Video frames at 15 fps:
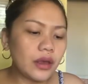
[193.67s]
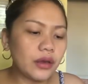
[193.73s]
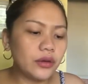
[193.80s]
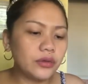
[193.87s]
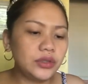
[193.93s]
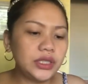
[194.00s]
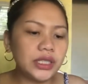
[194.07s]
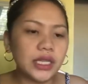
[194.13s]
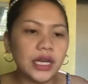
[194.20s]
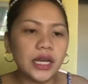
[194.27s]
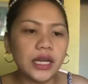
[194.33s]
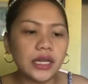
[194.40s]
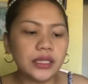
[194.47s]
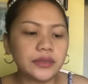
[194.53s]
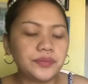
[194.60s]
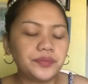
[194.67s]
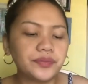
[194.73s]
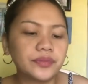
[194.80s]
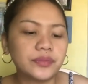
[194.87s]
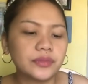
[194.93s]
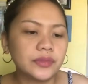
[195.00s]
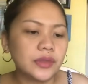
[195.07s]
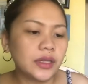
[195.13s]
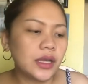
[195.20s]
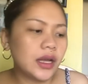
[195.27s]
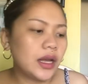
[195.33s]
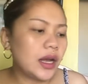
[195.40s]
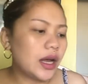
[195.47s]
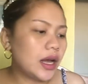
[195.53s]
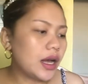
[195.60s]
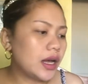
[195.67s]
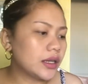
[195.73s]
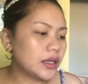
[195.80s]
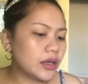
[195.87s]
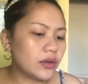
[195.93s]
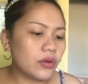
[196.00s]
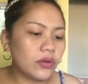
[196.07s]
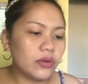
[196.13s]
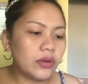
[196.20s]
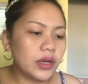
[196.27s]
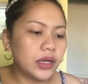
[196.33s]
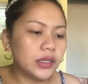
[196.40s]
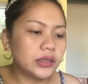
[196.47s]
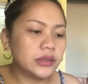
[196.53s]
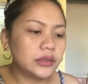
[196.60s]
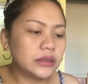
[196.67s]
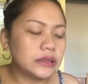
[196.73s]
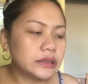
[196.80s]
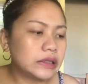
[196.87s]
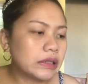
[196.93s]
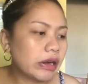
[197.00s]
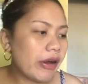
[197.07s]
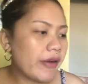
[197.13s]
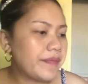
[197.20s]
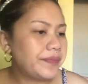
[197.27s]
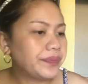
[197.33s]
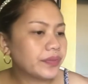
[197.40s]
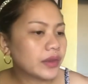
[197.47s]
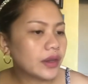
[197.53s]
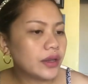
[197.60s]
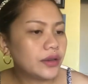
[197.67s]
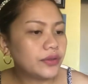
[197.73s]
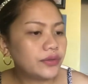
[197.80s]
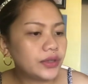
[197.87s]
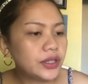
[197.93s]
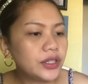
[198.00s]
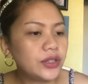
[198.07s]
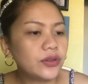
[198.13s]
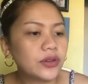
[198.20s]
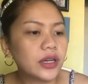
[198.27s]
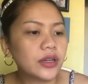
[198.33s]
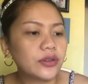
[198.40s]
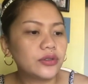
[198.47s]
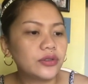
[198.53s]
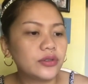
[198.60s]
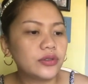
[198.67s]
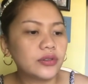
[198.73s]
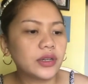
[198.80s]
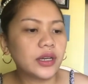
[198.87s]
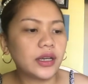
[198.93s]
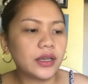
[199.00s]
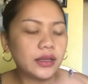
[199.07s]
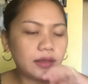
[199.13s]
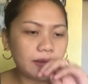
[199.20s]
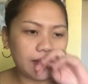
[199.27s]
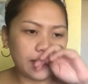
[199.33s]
unya ang ako ang video karon no kay